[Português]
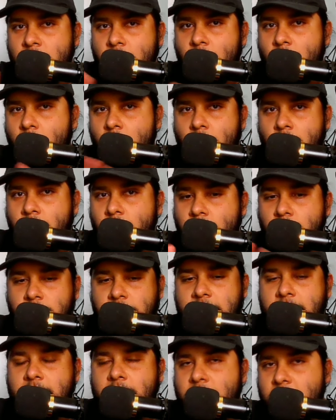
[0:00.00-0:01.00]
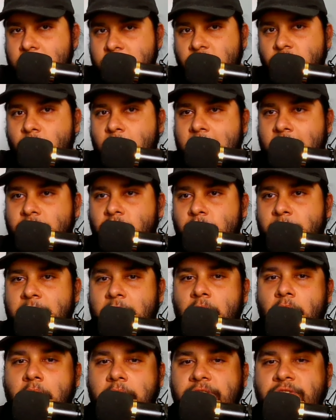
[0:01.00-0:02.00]
com, né, as quatro
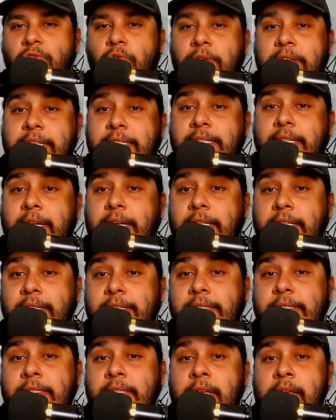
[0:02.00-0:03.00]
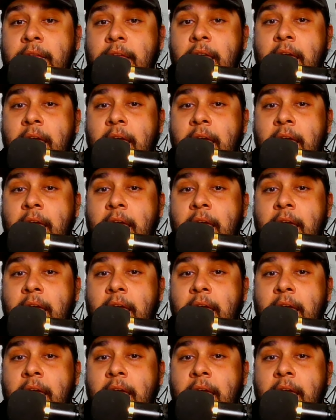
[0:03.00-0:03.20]
melhores coestrelas.